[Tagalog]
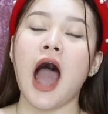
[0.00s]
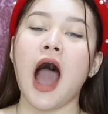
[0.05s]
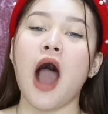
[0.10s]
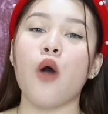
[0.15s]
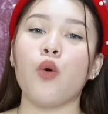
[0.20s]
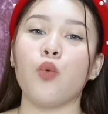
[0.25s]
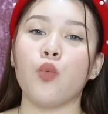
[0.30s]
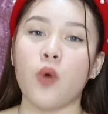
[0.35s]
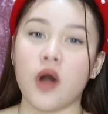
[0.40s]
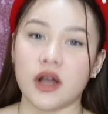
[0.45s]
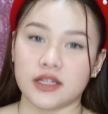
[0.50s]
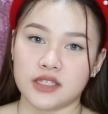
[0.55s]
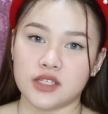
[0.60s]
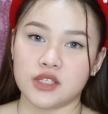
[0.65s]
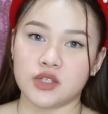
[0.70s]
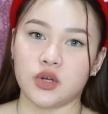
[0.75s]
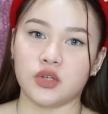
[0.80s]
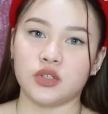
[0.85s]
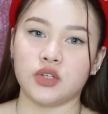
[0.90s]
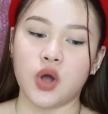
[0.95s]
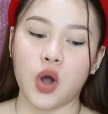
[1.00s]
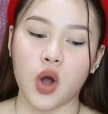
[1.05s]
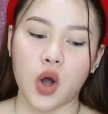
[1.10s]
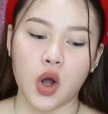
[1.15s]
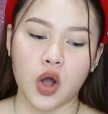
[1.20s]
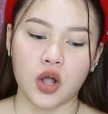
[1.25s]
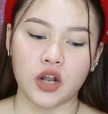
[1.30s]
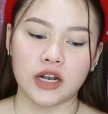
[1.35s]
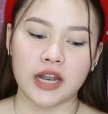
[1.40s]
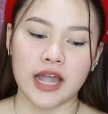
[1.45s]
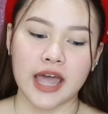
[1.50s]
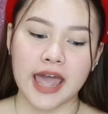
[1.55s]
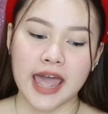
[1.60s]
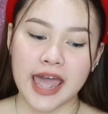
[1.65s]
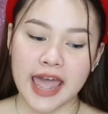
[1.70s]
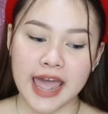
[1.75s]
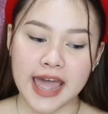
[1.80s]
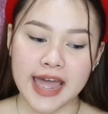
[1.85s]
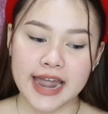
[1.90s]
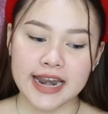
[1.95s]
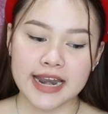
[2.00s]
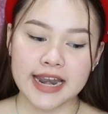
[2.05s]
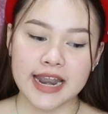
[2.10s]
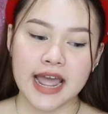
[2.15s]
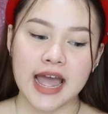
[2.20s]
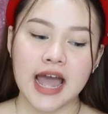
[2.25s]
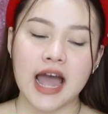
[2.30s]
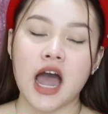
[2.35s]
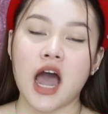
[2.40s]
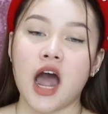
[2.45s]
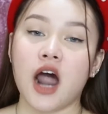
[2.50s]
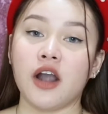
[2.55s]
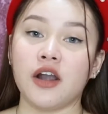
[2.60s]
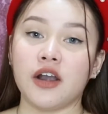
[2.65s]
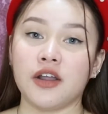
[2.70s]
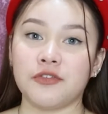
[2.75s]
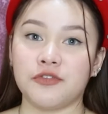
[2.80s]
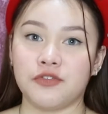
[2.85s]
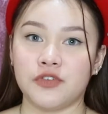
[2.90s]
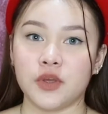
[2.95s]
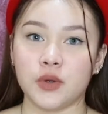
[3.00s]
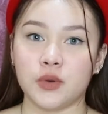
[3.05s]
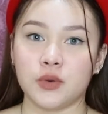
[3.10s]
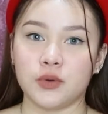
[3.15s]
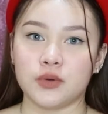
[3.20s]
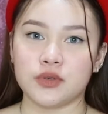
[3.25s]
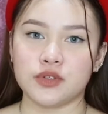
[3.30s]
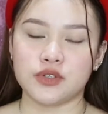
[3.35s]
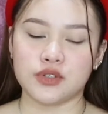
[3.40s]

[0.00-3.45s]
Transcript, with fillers: a Watson haul and a review.